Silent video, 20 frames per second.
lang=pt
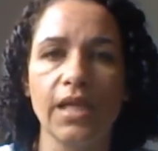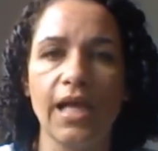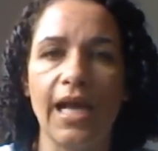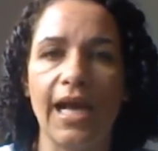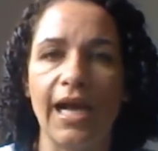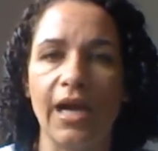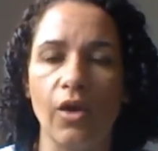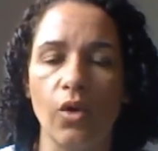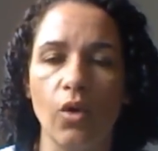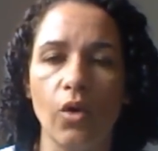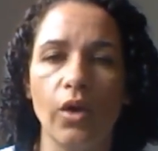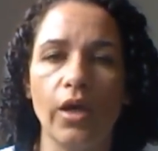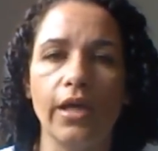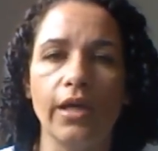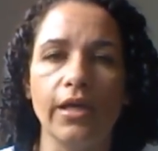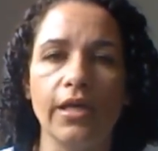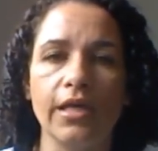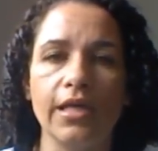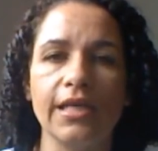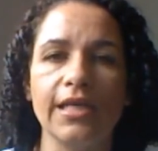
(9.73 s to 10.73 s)

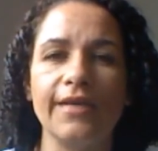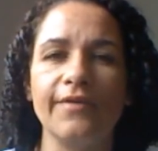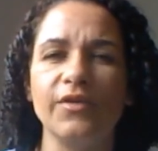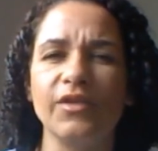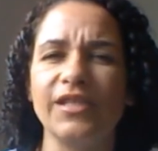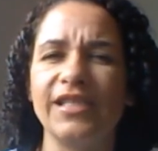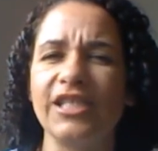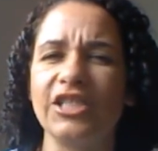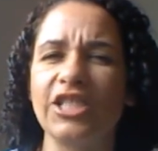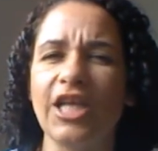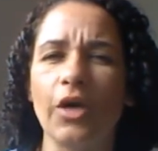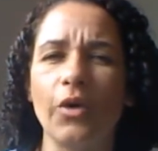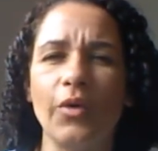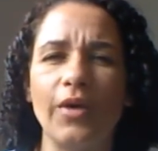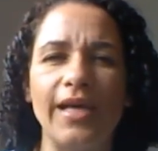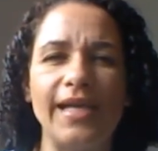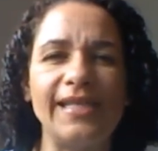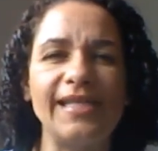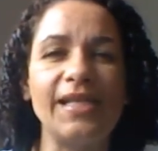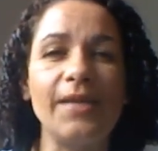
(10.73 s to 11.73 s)
Agora que você já
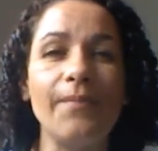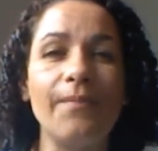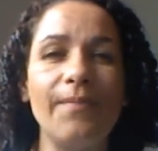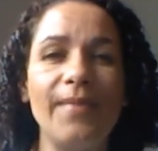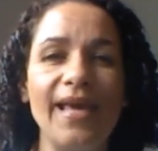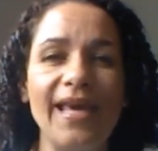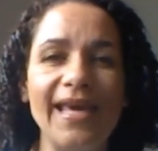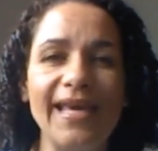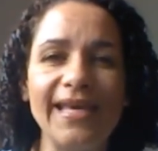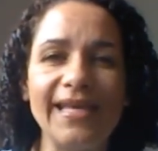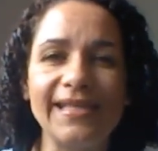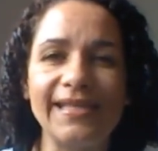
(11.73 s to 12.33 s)
conhece bem